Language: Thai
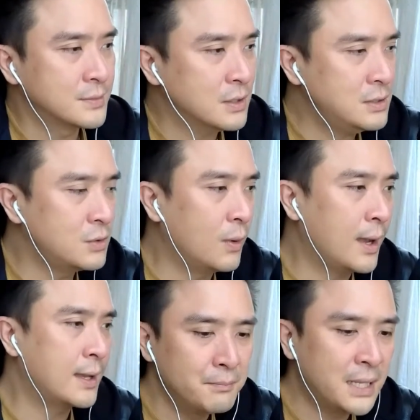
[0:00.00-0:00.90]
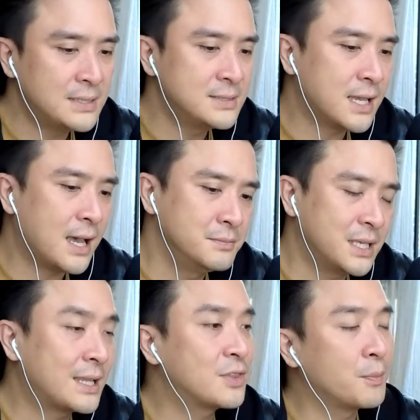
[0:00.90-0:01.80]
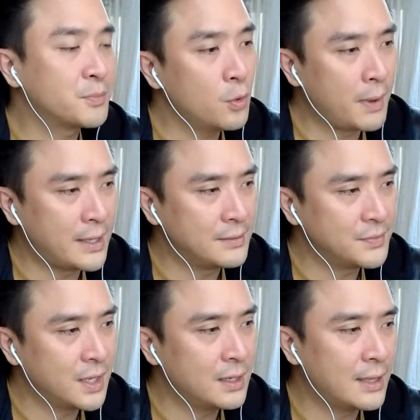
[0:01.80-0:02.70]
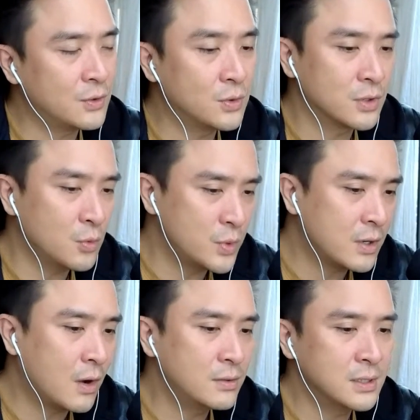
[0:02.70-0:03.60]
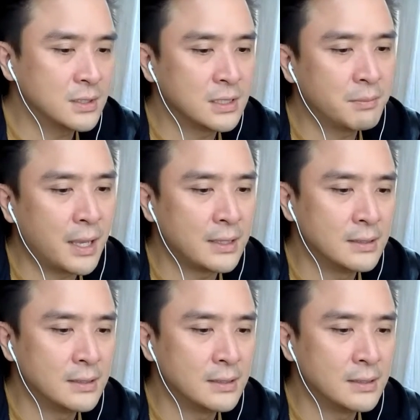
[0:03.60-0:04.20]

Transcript: ก็คือว่ามันจะมีการตอบโต้ไหมนะหลายคนก็วิเคราะห์เรื่องนี้ไป